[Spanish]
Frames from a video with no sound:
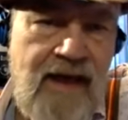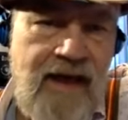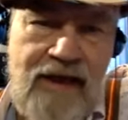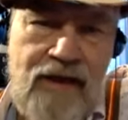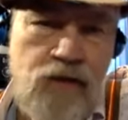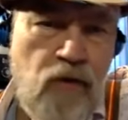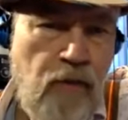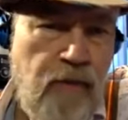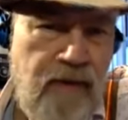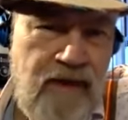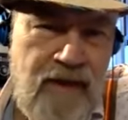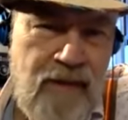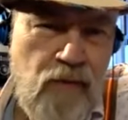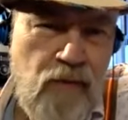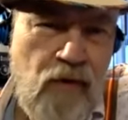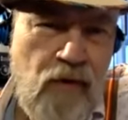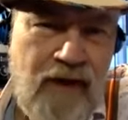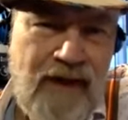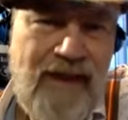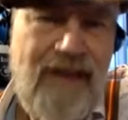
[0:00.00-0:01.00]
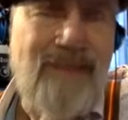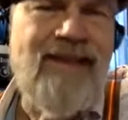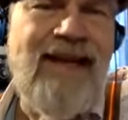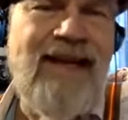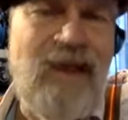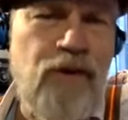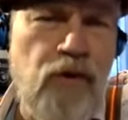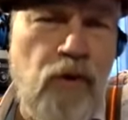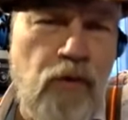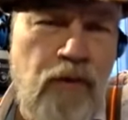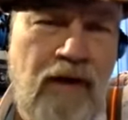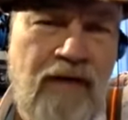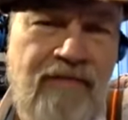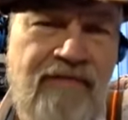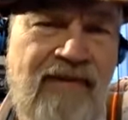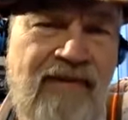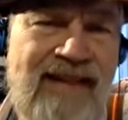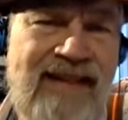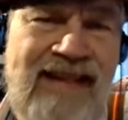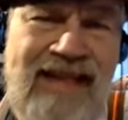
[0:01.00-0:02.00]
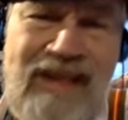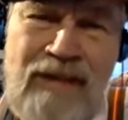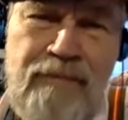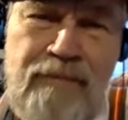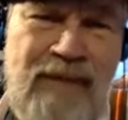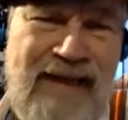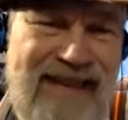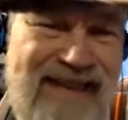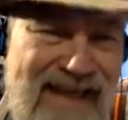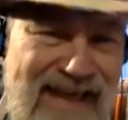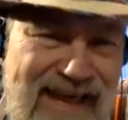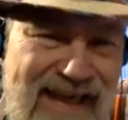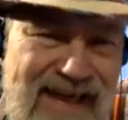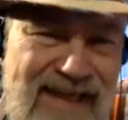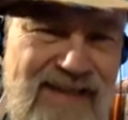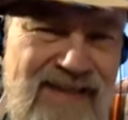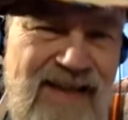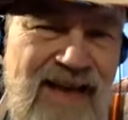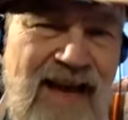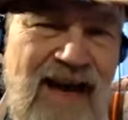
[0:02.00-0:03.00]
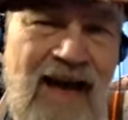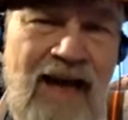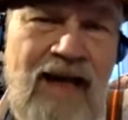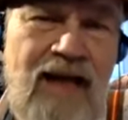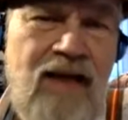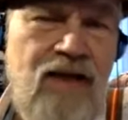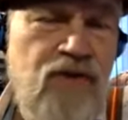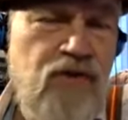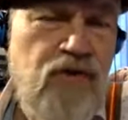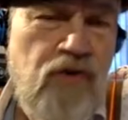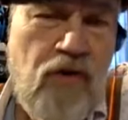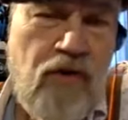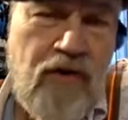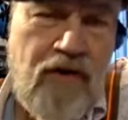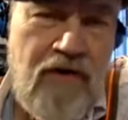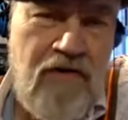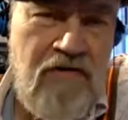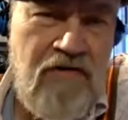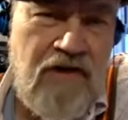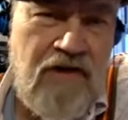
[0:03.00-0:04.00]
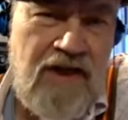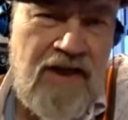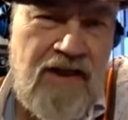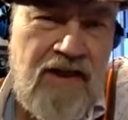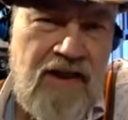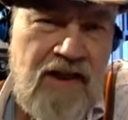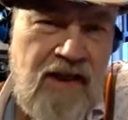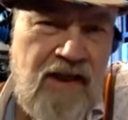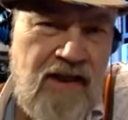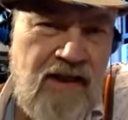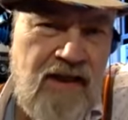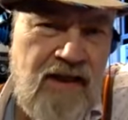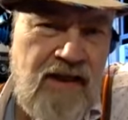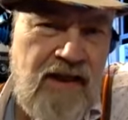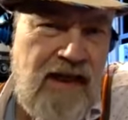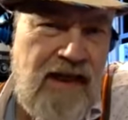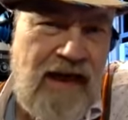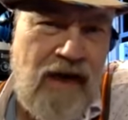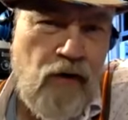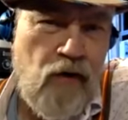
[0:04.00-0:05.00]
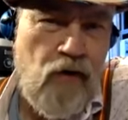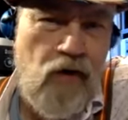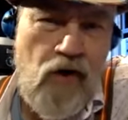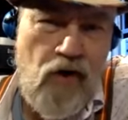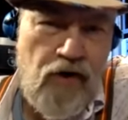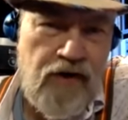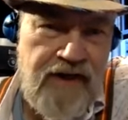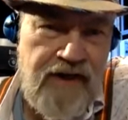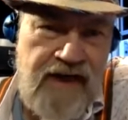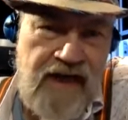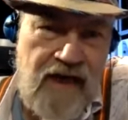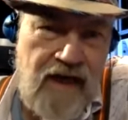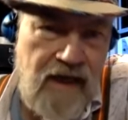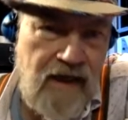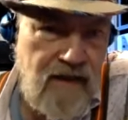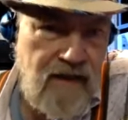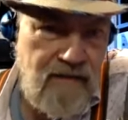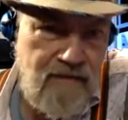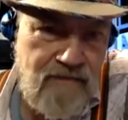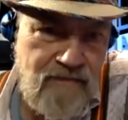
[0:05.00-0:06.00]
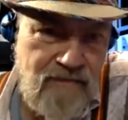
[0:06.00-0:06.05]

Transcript: Esto venimos arrastrando una falta de pertenencia, yo creo que desde la colonia.